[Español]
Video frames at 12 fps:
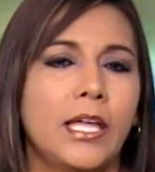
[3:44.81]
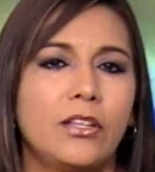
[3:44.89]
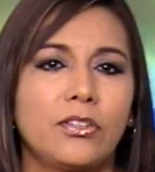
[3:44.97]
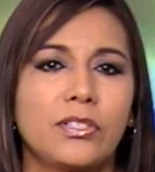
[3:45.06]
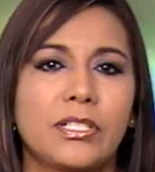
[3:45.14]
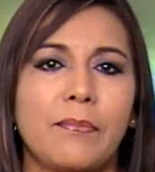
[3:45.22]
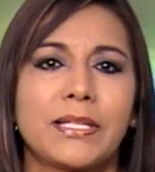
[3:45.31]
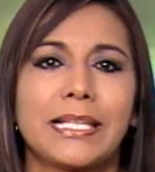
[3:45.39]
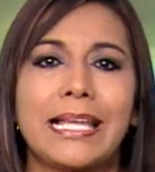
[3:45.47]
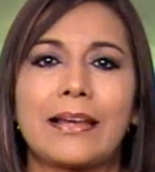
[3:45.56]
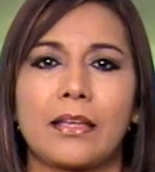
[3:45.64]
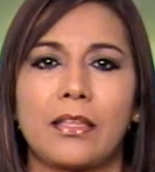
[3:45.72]
En otros
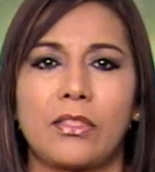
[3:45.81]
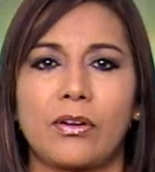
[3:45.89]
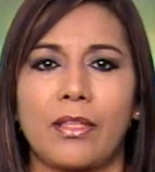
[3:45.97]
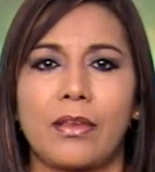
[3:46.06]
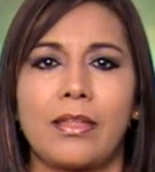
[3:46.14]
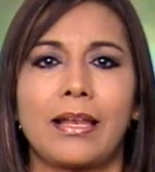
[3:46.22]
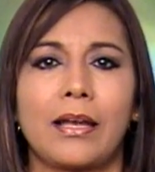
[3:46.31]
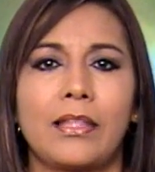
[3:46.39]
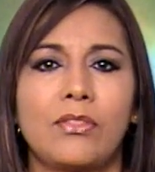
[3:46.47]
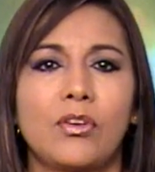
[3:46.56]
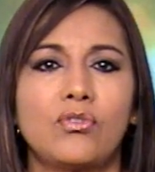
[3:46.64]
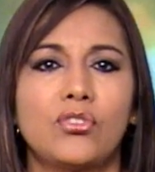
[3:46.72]
temas, el regidor Daniel
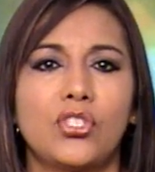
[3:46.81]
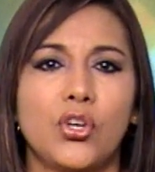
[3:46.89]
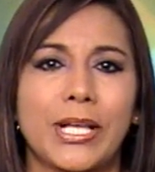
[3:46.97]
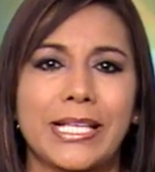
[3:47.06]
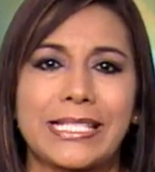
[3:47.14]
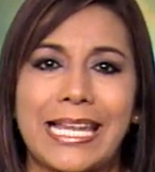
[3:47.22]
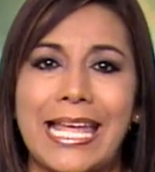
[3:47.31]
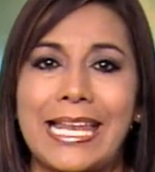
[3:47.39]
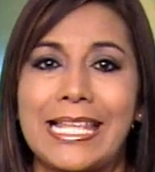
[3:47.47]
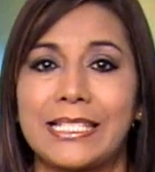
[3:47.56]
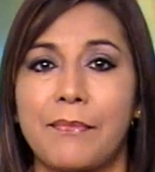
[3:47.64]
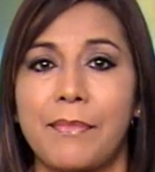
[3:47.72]
Galindo anunció que será
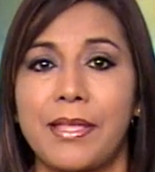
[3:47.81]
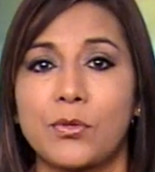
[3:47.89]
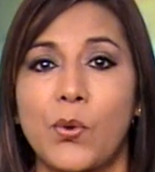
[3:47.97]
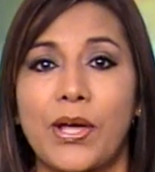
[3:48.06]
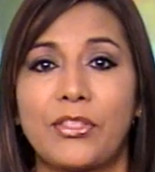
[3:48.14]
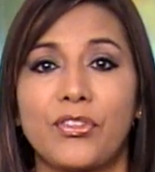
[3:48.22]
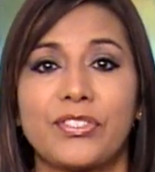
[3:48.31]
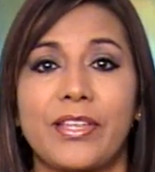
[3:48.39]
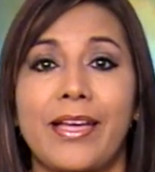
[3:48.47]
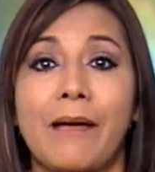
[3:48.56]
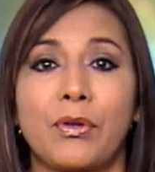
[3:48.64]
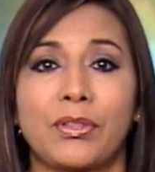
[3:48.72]
en este mes cuando
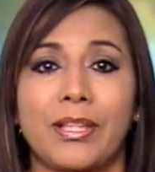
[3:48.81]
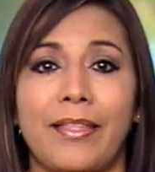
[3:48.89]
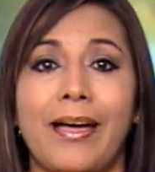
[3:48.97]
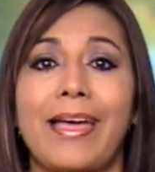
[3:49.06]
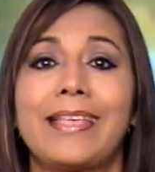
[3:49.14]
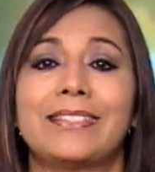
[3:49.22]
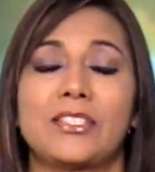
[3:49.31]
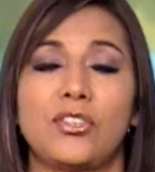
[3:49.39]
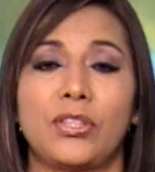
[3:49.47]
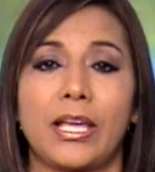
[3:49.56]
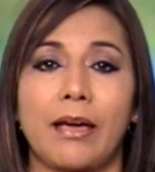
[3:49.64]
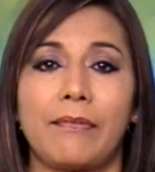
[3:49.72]
sea votada en
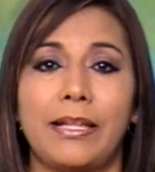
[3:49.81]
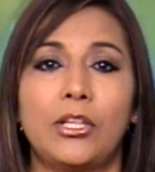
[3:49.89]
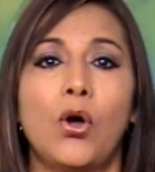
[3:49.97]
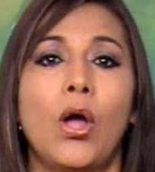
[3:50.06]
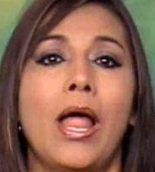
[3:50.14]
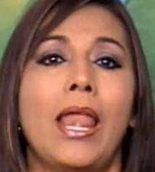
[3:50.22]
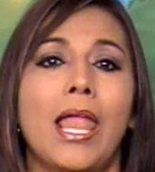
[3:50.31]
sesión de Cabildo